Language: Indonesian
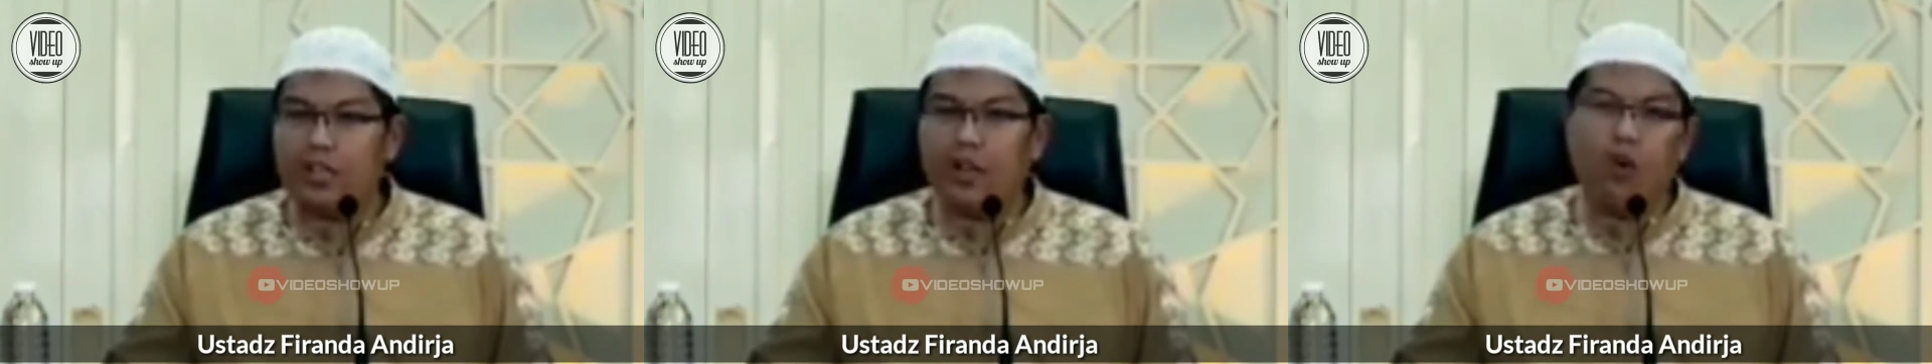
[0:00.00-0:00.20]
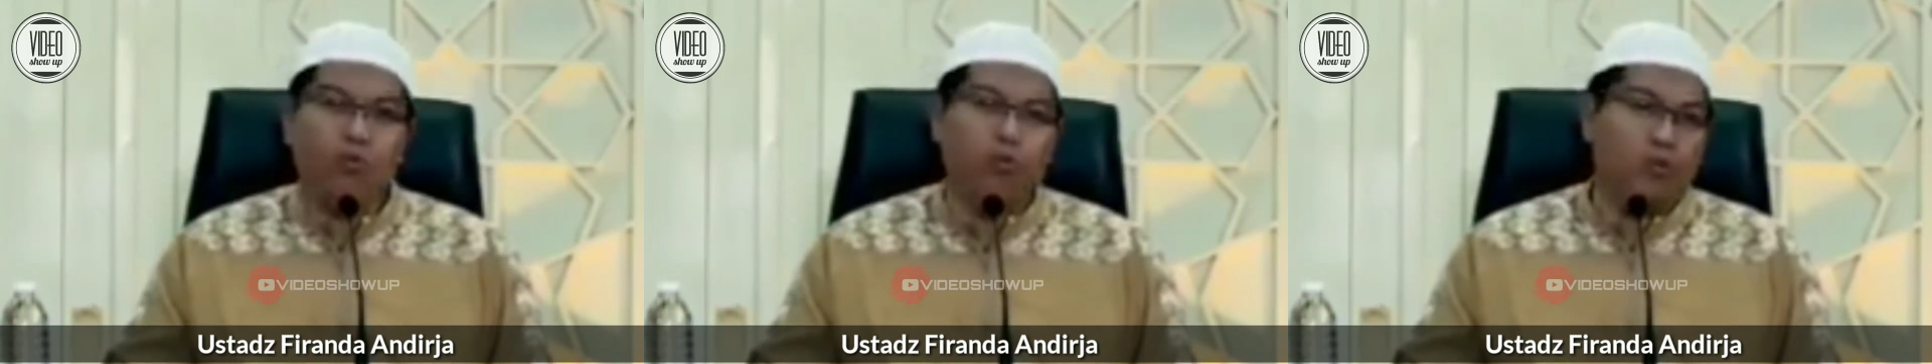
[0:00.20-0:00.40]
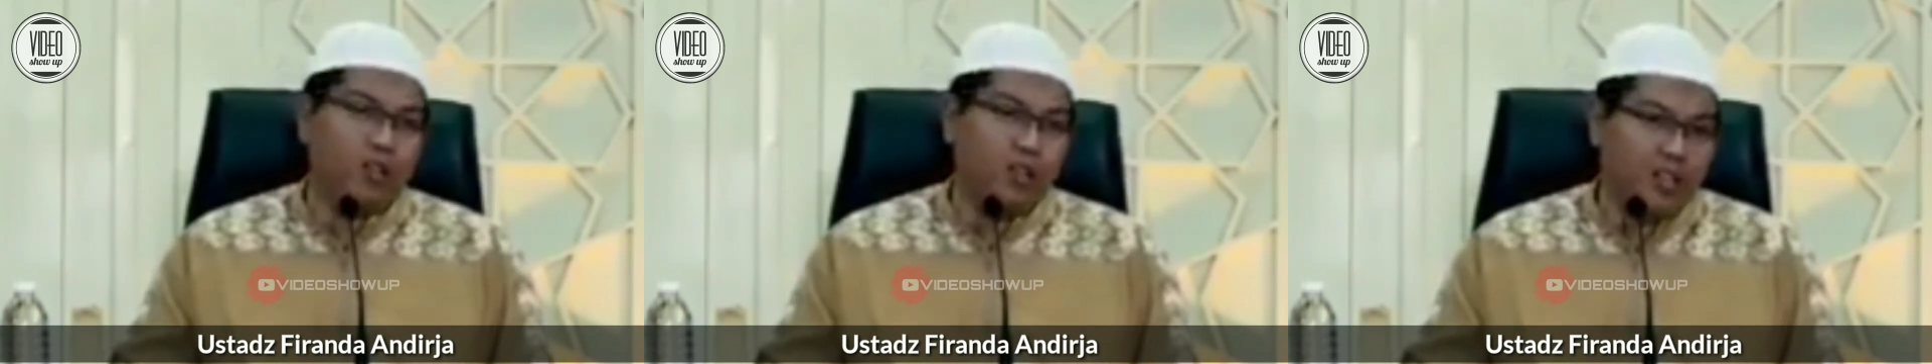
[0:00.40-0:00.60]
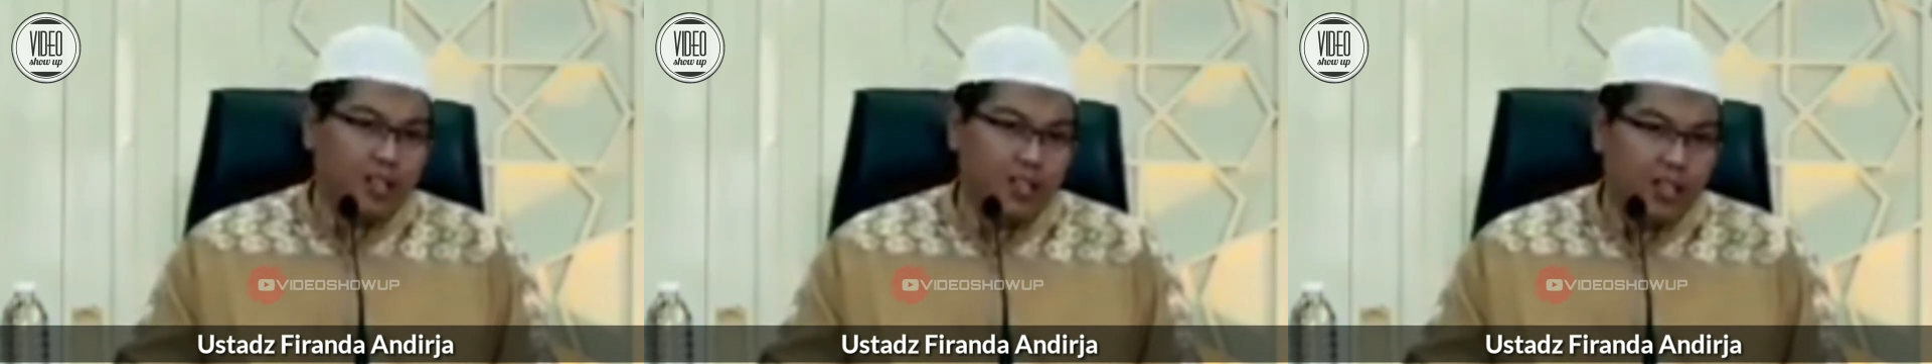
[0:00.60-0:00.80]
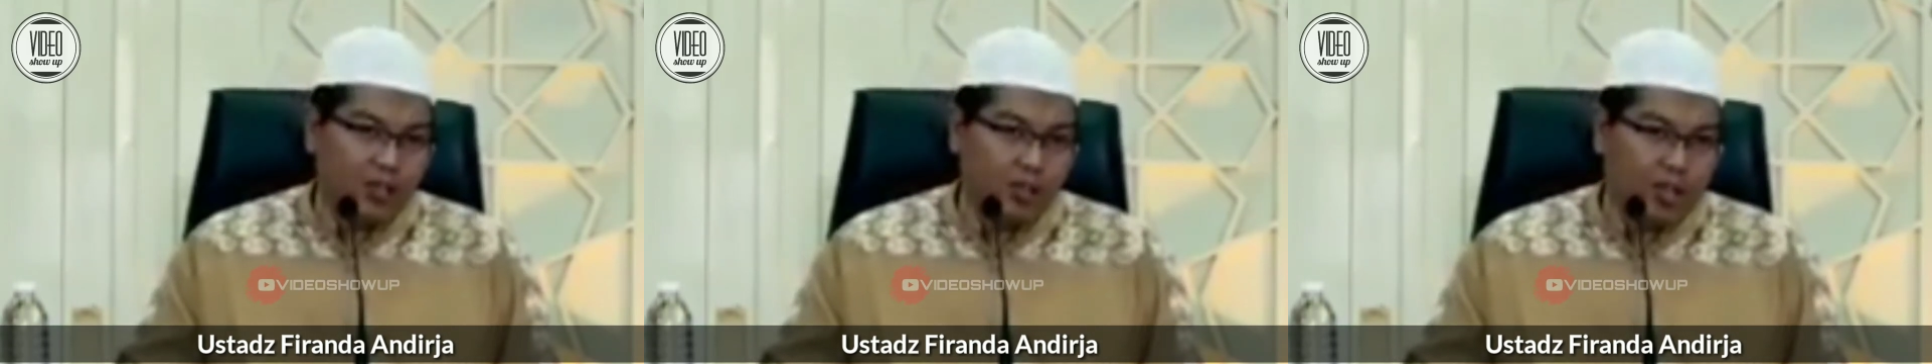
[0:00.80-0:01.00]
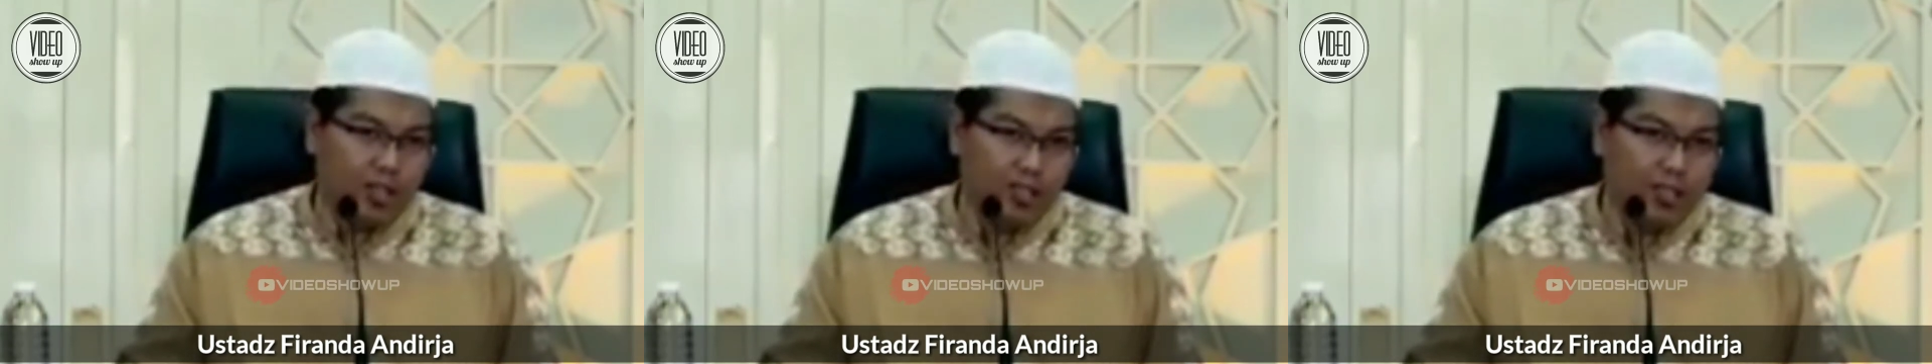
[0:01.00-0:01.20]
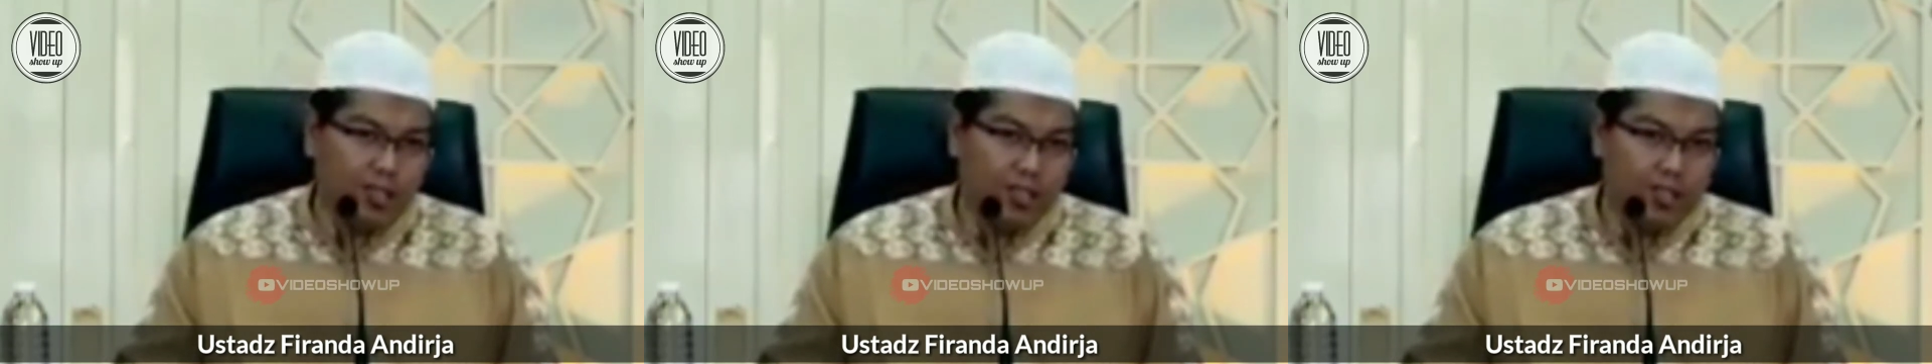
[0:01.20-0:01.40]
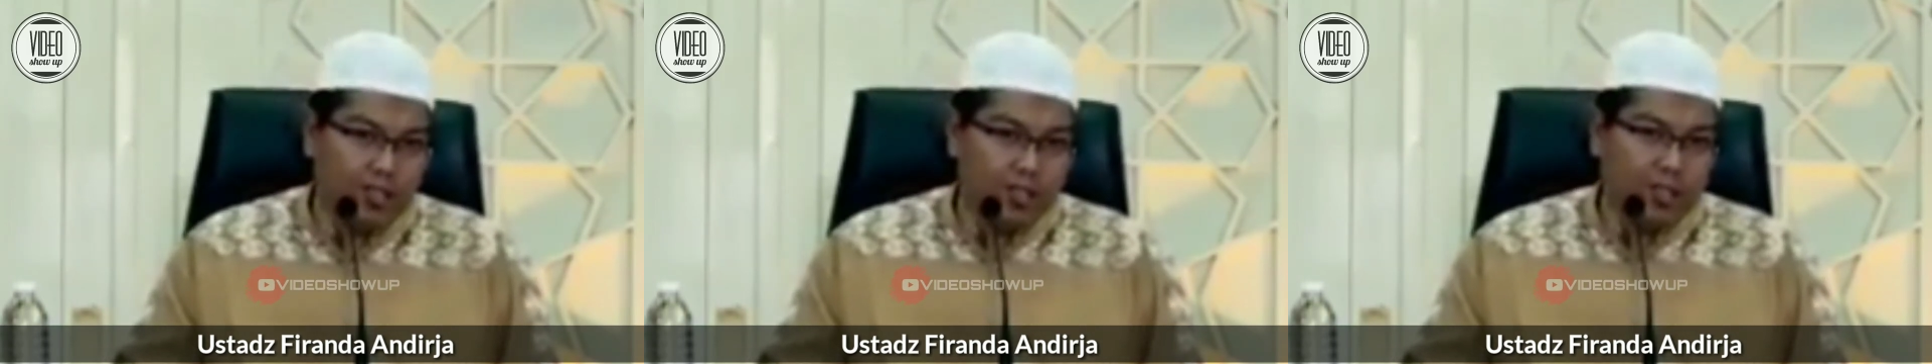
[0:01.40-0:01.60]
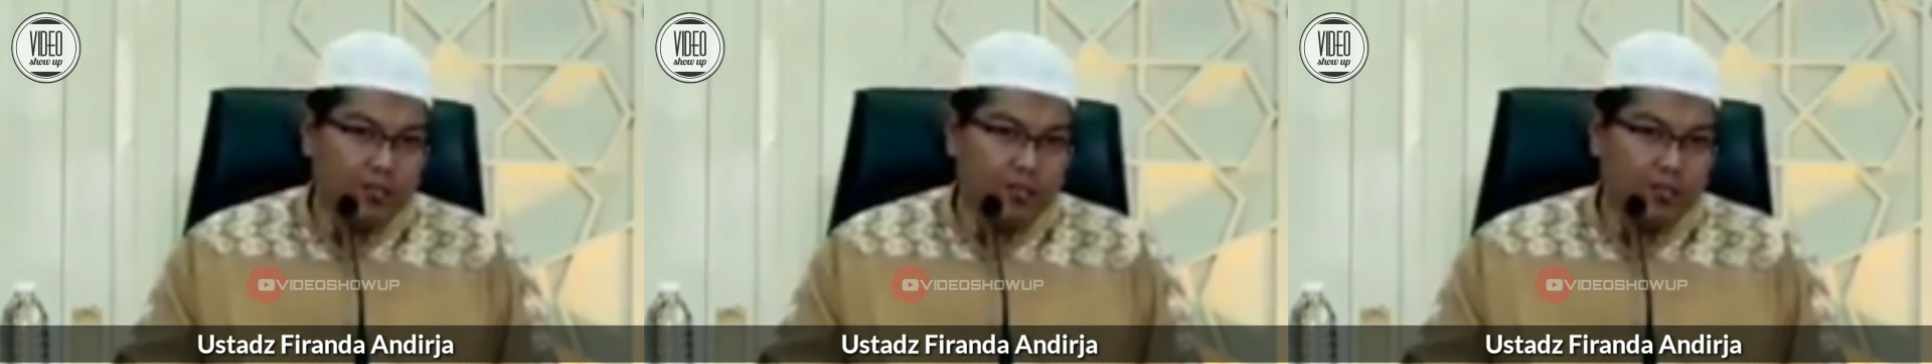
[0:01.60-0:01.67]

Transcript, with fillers: setengah umurnya dia tidak sholat.